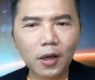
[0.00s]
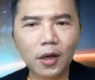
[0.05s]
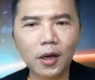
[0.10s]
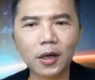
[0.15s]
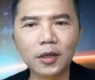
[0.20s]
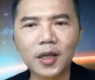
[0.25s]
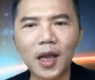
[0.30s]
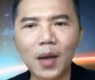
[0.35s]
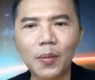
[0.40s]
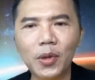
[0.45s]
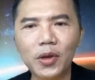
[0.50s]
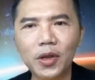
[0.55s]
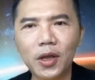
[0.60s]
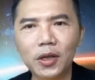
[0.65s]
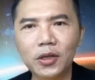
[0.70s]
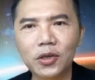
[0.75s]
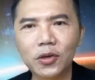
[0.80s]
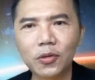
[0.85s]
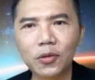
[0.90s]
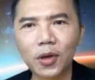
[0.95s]
而他们
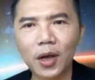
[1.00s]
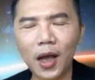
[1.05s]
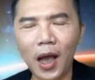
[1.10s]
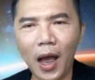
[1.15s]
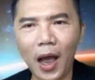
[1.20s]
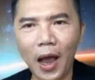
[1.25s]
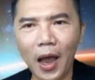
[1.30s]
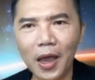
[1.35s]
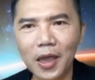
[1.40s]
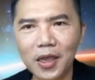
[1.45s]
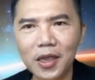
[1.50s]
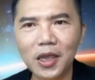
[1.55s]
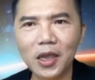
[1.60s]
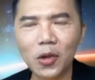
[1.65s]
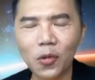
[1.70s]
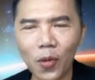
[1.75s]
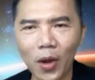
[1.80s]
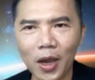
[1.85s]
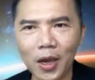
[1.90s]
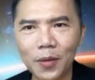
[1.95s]
呢就还
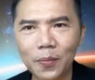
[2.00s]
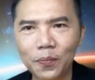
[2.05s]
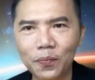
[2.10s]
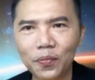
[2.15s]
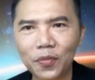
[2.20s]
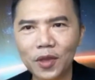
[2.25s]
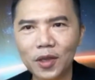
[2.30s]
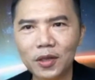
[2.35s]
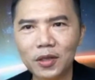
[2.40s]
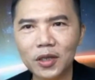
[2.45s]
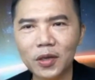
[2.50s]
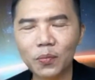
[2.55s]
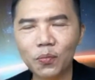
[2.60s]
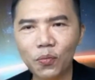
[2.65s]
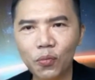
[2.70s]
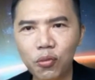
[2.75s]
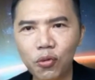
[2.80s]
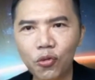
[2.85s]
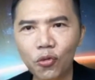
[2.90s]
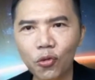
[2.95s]
以为是
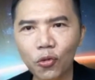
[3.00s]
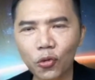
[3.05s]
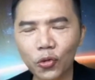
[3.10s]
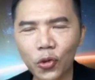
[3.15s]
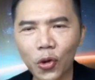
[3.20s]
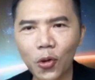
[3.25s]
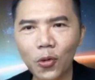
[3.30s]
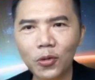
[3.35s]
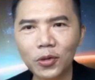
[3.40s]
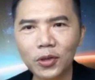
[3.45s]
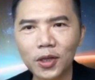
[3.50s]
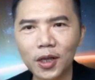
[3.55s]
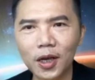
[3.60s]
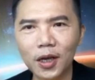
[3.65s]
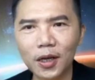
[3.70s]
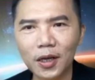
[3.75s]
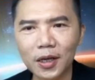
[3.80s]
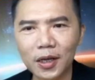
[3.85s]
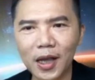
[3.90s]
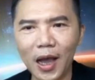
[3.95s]
普通
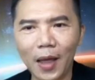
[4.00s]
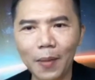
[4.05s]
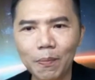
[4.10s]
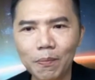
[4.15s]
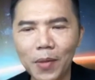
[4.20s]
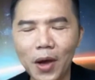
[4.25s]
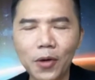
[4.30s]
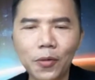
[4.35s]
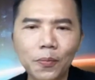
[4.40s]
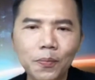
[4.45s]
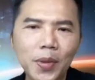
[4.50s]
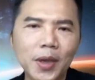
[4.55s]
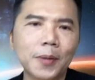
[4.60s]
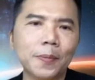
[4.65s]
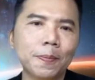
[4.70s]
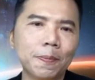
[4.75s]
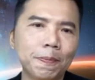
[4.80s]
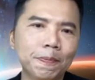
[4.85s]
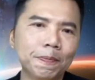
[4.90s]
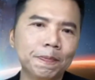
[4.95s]
的感冒
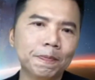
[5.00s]
病，